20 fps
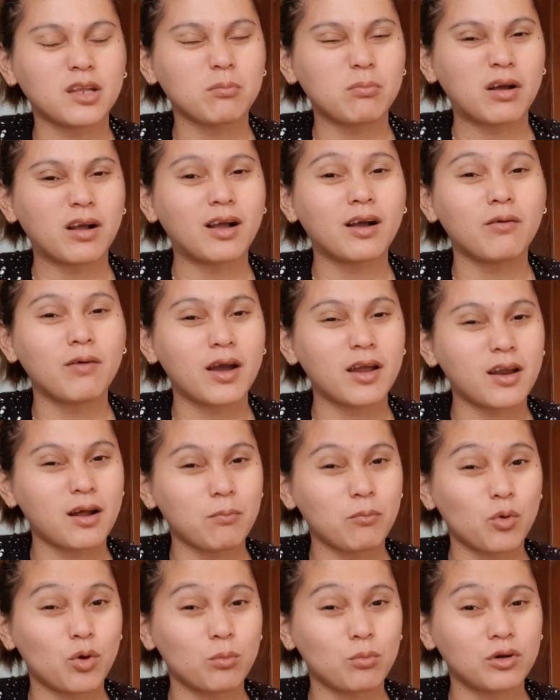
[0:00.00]
din magawa
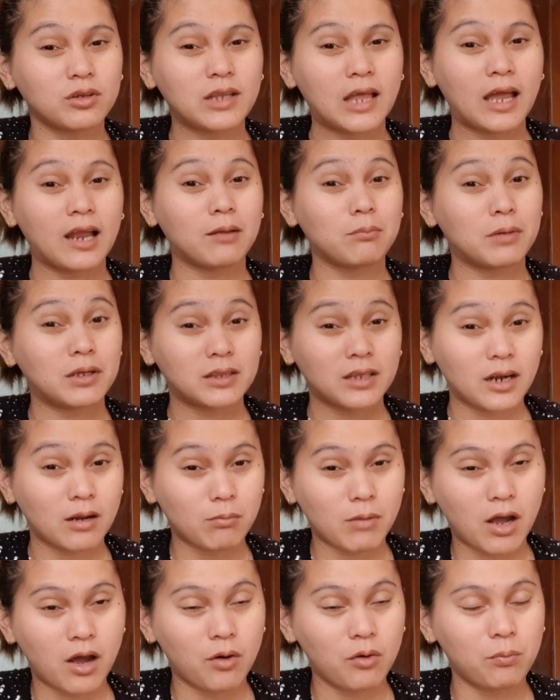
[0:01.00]
ng momo dahil
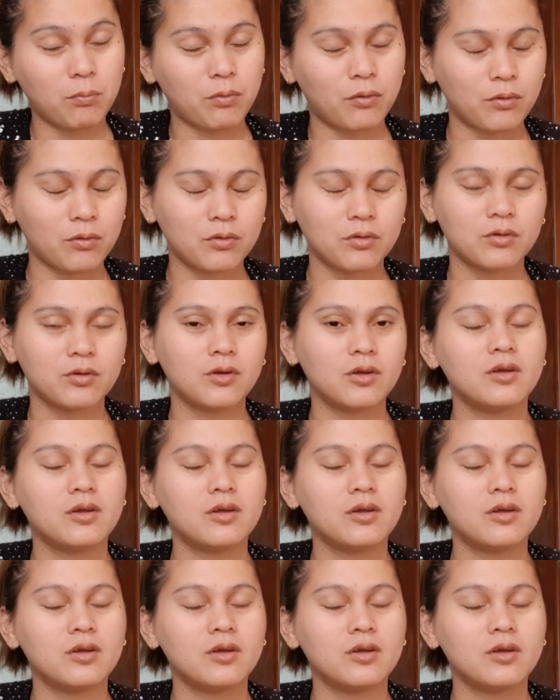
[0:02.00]
matrabaho po.